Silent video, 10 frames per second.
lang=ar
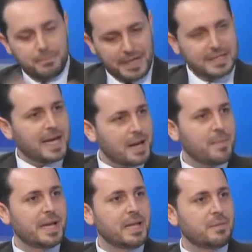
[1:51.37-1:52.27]
بإدارة
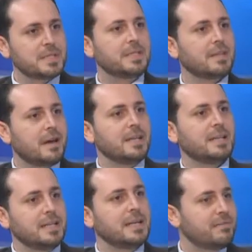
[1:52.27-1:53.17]
مالية بسيطة
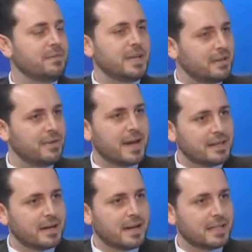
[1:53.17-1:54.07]
أيضا يكفي هذا